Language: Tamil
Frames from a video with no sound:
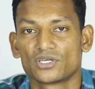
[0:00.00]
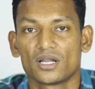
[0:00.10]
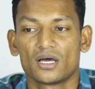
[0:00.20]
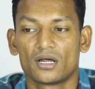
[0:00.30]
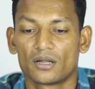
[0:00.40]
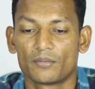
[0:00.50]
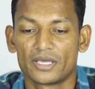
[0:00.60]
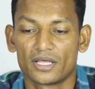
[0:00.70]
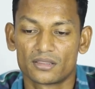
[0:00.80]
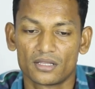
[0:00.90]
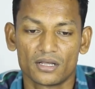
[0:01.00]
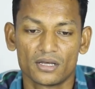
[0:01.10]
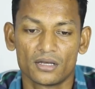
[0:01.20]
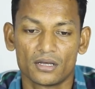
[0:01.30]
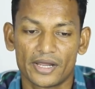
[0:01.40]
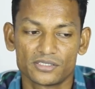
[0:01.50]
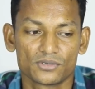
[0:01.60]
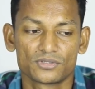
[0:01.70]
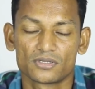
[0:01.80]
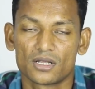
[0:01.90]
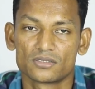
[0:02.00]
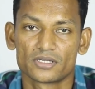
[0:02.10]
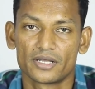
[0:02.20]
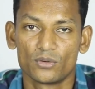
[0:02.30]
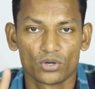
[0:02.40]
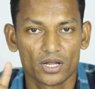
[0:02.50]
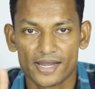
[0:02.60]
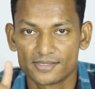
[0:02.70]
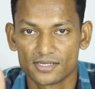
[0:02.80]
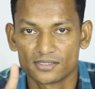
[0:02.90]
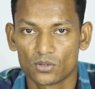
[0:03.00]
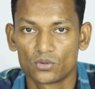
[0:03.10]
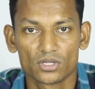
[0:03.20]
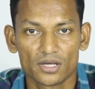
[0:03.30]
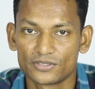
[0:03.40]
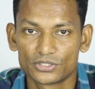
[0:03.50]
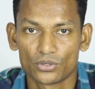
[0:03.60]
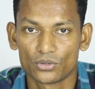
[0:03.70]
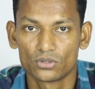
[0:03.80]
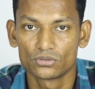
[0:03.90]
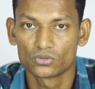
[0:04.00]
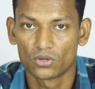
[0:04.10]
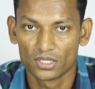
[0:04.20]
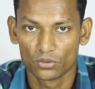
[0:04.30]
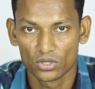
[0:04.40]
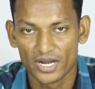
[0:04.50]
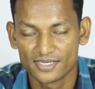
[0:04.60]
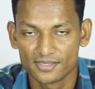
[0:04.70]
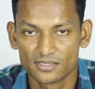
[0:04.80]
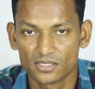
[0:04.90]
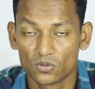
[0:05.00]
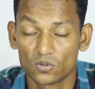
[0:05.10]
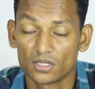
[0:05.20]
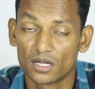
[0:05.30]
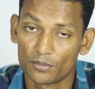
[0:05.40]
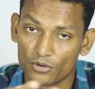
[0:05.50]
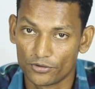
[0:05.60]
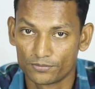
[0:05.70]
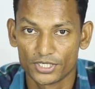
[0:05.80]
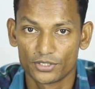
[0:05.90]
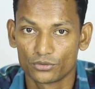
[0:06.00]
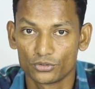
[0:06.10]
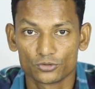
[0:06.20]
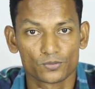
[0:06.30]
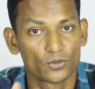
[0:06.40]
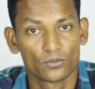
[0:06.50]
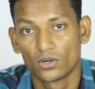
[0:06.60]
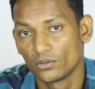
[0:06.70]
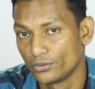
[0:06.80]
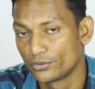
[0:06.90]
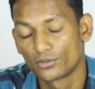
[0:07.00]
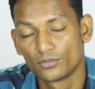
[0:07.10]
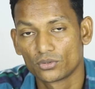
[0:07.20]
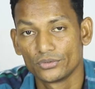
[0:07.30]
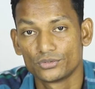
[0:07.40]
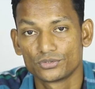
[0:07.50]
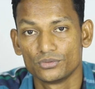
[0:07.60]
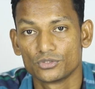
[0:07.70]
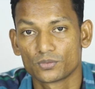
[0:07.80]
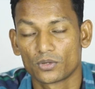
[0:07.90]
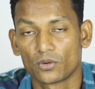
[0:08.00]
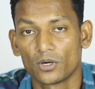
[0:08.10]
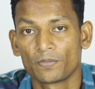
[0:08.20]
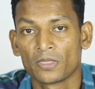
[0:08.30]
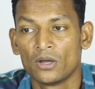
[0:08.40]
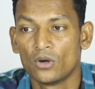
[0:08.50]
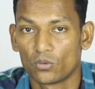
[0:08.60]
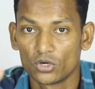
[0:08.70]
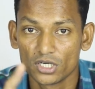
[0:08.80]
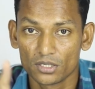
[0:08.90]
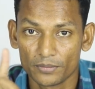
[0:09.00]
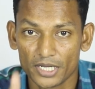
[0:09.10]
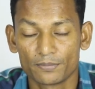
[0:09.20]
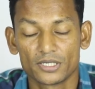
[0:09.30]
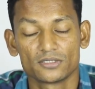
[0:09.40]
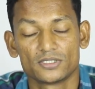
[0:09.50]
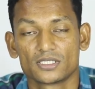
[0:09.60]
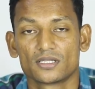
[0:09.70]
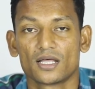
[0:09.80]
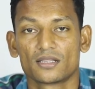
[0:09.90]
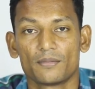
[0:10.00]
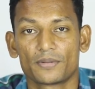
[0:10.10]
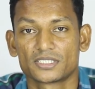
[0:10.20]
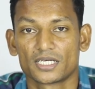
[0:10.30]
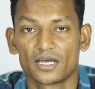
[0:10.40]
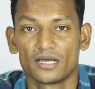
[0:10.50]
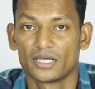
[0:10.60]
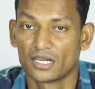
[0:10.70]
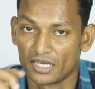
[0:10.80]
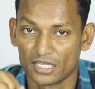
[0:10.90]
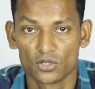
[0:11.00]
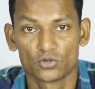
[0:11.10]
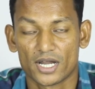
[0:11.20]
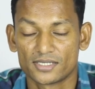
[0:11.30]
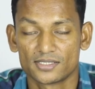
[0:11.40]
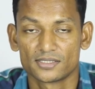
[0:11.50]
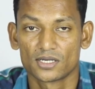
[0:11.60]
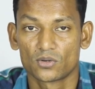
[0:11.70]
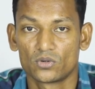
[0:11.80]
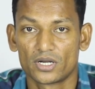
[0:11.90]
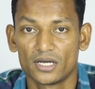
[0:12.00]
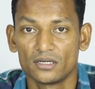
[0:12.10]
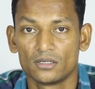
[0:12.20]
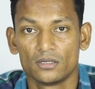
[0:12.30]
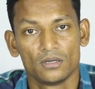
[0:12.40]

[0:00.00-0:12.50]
ஆக்சுவலாக நம்ம எத்தனை ஆட்ஸ் வச்சுருந்தாலும் சரி ஒரு ஆட்ஸன்ஸ் அக்கௌண்ட்டு தான் வச்சுக்கணும் ஸோ அந்த ஒரு ஆட்ஸன்ஸ் அக்கௌண்ட்டை தான் நம்ம வெப்சைட்டுக்கும் யூஸ் பண்ணுவோம் யூடியூபுக்கும் யூஸ் யூஸ் பண்ணுவோம் ஒன்றுக்கு மேற்பட்டு வச்சுருந்தா தான் பிரச்சனை ஏன்னா ஏதாவது ஒரு ஆட்ஸன்ஸ் அக்கௌண்ட்டை